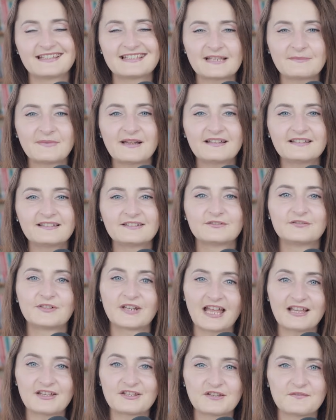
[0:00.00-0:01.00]
Sama
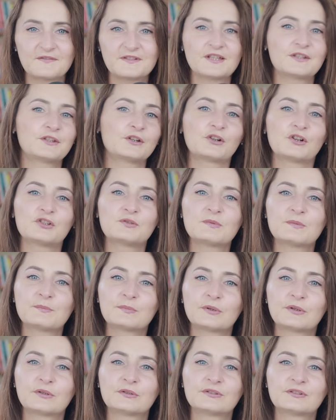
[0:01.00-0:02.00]
wyraźnie widzę to choćby
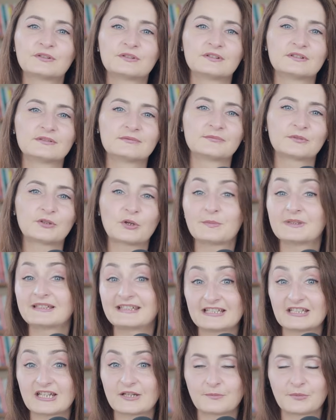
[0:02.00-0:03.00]
po mm,
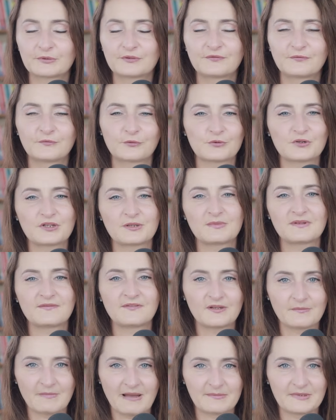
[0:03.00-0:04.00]
komentarzach pod różnymi
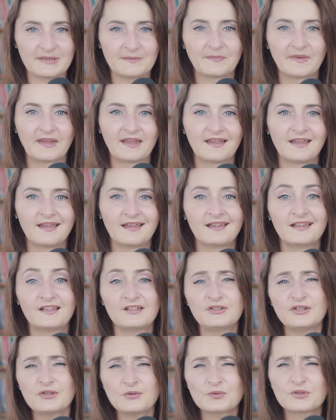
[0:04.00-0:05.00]
filmami.
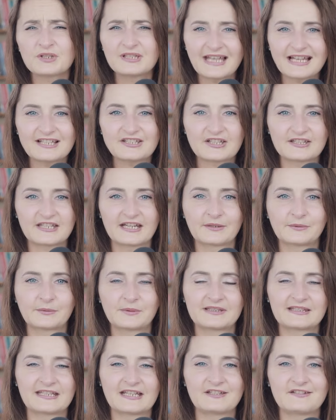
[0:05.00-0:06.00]
Dziś już inaczej
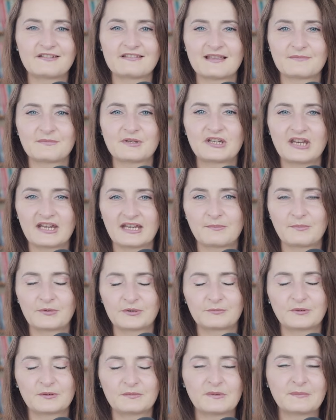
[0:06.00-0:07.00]
traktuję treści zamieszczane
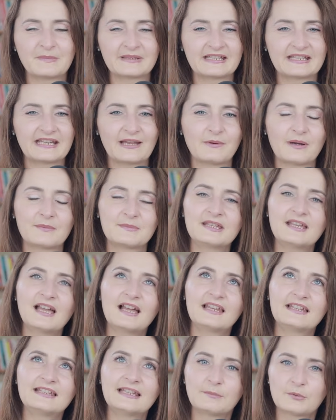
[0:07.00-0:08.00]
pod moimi materiałami,
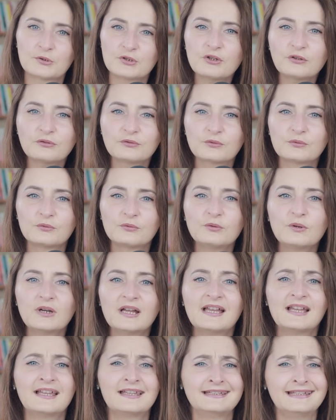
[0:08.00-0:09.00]
ale na początku
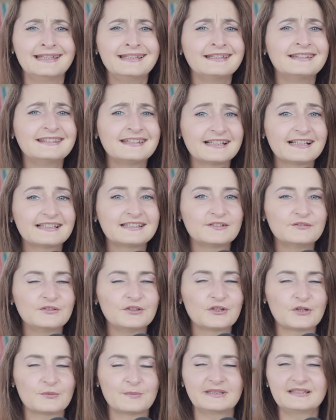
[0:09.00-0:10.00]
jeden
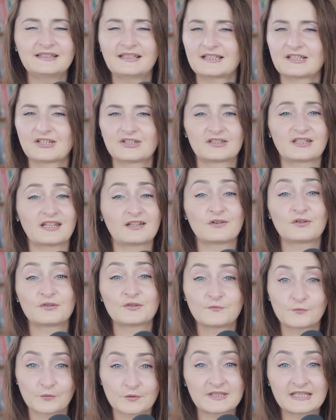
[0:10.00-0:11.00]
negatywny komentarz
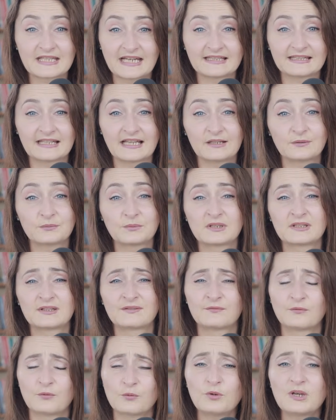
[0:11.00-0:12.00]
jakiegoś frustrata,
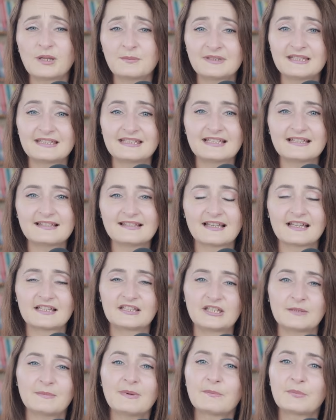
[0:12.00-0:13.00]
który w ogóle mnie nie zna
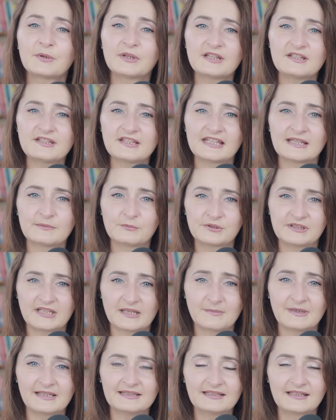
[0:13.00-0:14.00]
i nie ma pojęcia na mój
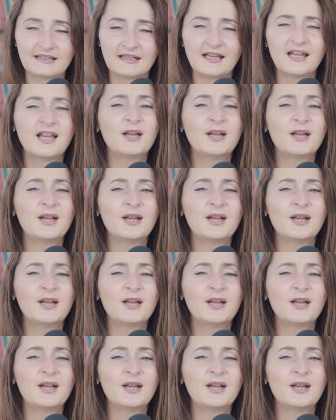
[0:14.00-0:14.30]
temat,